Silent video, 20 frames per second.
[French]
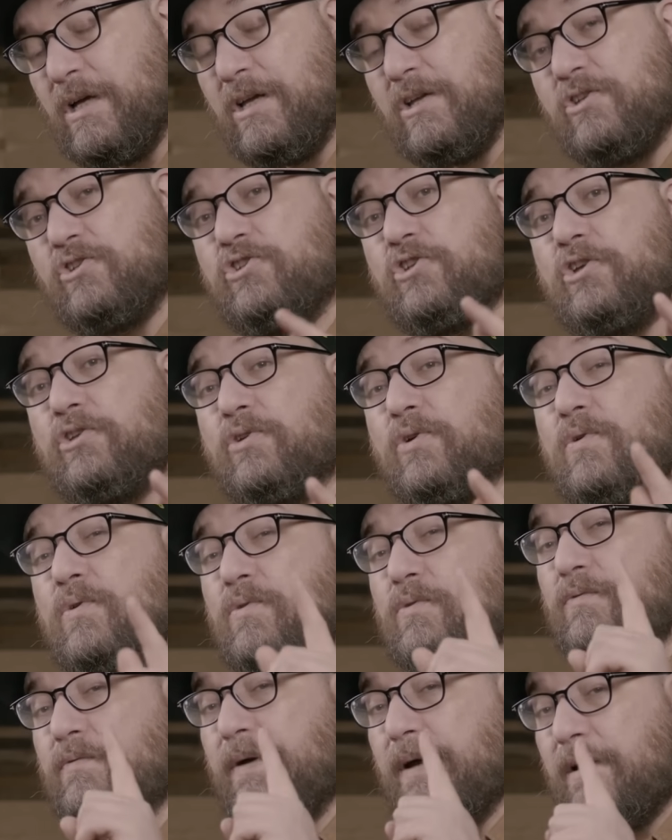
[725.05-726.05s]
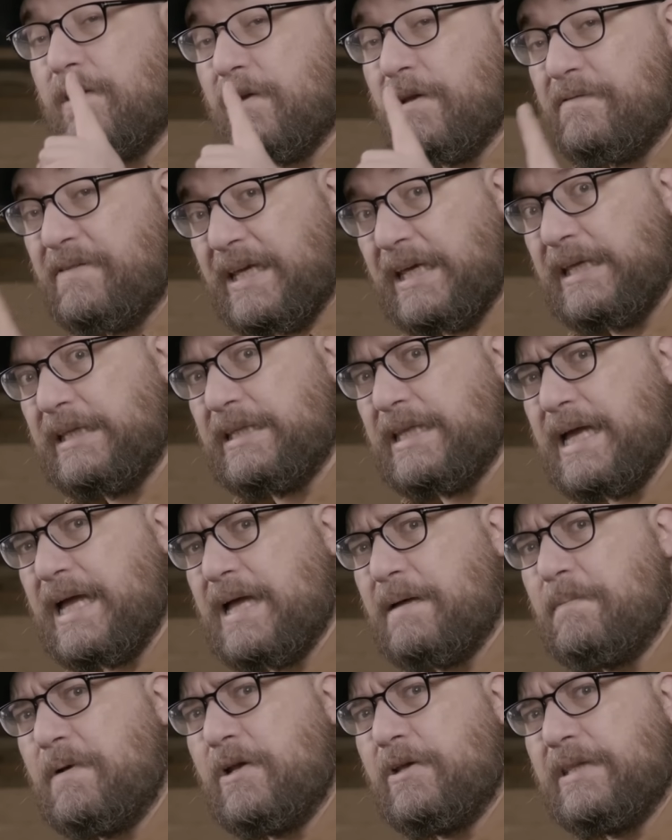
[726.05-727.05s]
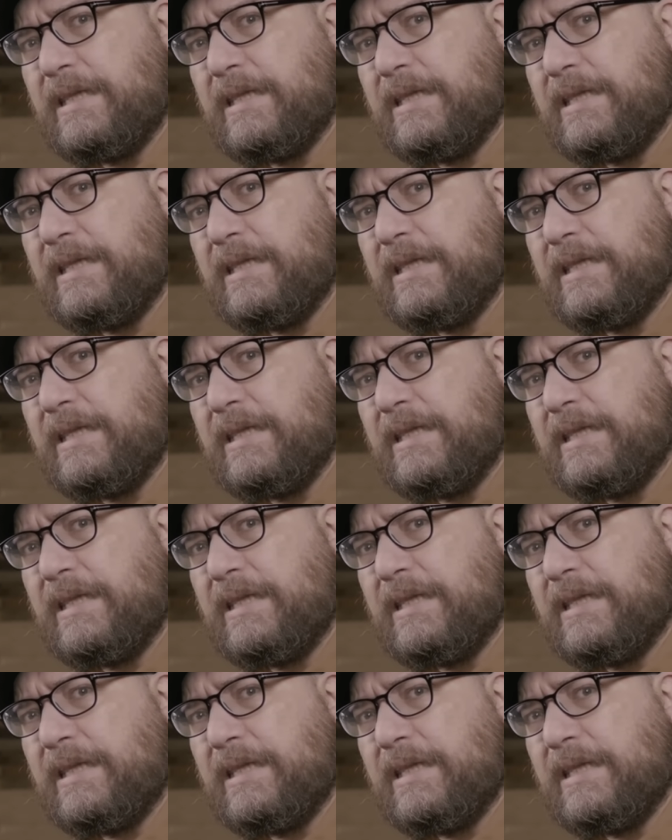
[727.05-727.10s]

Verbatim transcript: se trouve le véritable